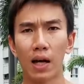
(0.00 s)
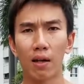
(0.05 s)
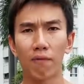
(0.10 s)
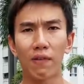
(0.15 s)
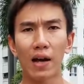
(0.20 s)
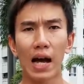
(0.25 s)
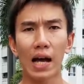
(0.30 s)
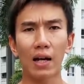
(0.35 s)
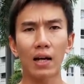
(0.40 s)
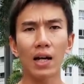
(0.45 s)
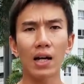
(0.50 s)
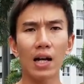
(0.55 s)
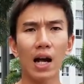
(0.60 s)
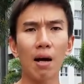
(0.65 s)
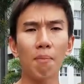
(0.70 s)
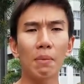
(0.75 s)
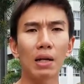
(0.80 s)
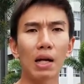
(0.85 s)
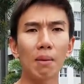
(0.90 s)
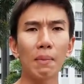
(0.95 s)
và khi đó
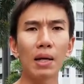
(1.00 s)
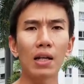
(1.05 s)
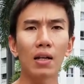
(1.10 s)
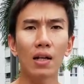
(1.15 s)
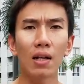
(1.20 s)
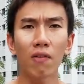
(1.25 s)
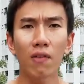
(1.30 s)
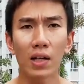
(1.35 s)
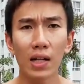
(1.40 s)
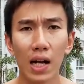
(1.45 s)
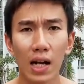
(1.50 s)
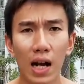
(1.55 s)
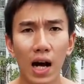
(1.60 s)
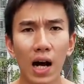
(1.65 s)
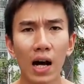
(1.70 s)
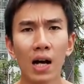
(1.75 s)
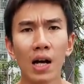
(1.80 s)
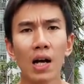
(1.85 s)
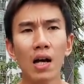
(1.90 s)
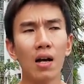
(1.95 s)
mình đã biết đến vấn đề
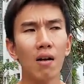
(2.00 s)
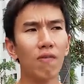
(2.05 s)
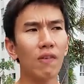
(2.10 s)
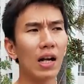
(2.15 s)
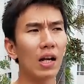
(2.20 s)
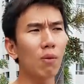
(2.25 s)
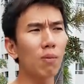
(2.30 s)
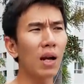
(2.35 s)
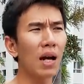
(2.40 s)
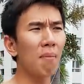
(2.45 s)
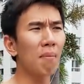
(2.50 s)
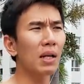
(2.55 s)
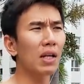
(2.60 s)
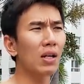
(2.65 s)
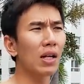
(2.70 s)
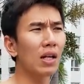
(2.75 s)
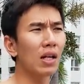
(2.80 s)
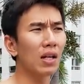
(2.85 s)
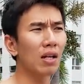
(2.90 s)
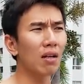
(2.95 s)
đó và lúc đó mình